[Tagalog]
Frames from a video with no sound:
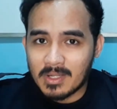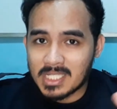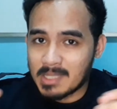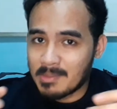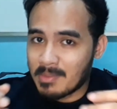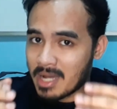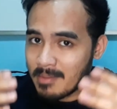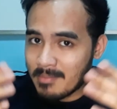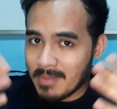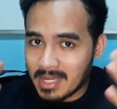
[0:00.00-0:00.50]
sa
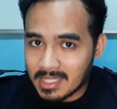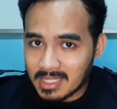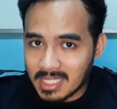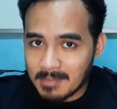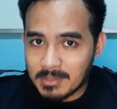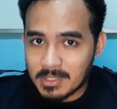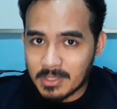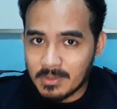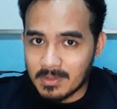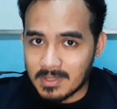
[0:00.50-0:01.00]
mga
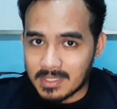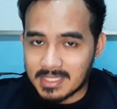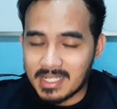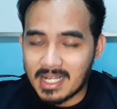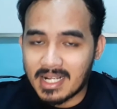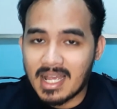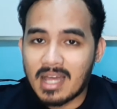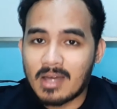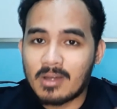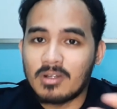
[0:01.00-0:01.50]
maritime schools,
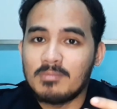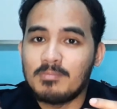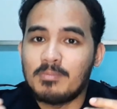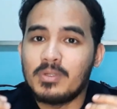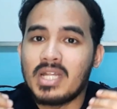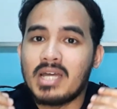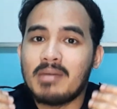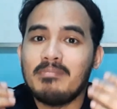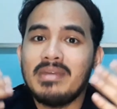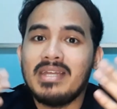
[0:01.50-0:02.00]
nagkakaroon po
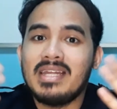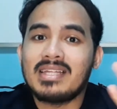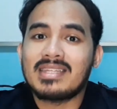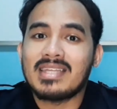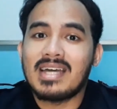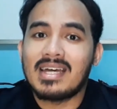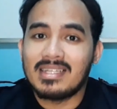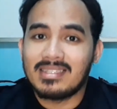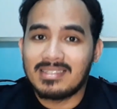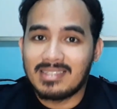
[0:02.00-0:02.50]
ng
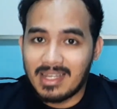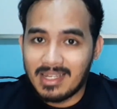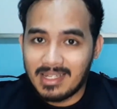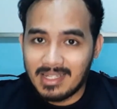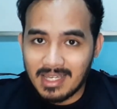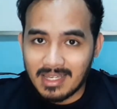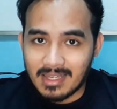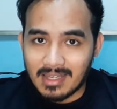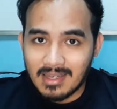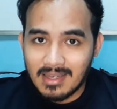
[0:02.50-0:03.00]
military
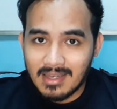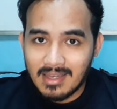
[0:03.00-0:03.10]
training.